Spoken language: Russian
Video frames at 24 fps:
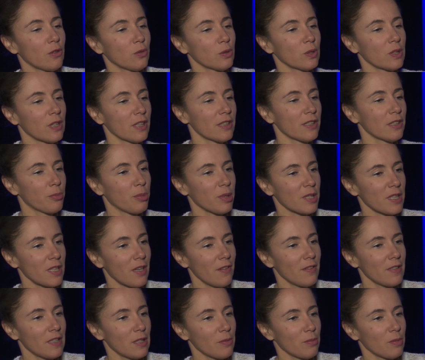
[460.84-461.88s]
он хотел
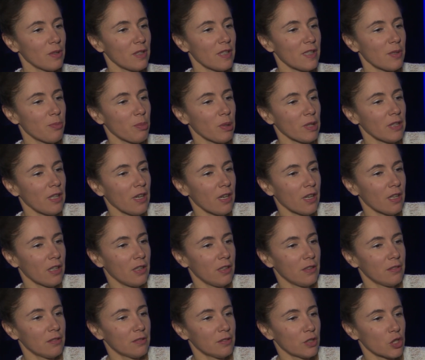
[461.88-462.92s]
поставить именно
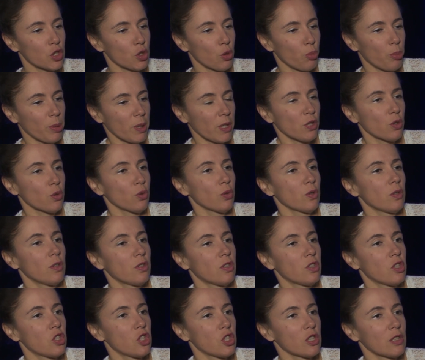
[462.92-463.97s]
спектакль, что
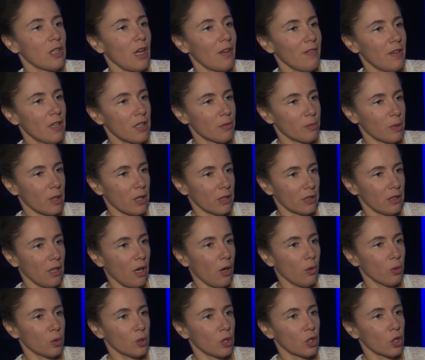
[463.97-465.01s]
происходит с человеком,
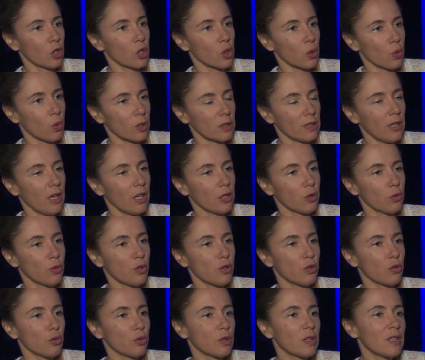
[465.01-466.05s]
когда он игрок, да, то
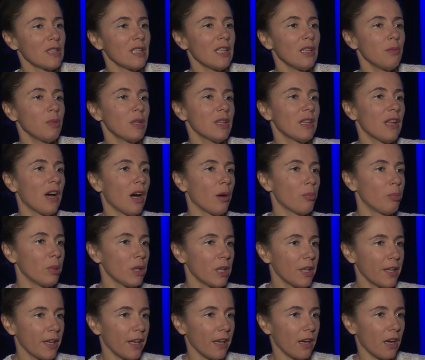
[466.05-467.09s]
есть тут не именно об
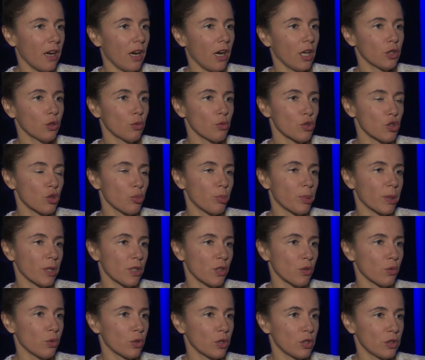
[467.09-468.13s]
игре, а о том, что
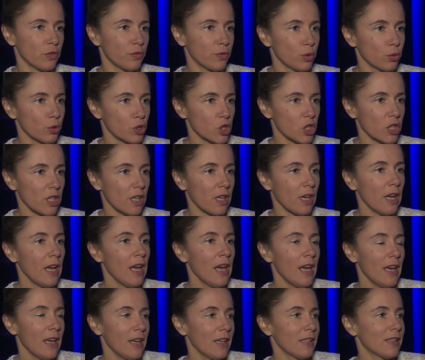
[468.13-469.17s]
происходит в душе.
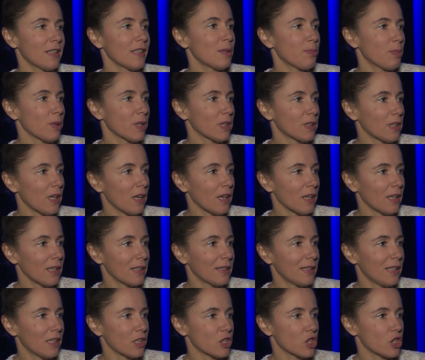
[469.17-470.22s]
Это спектакль
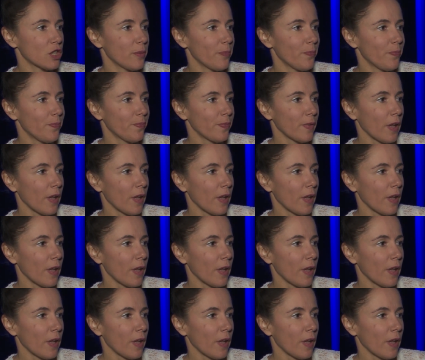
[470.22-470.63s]
даже,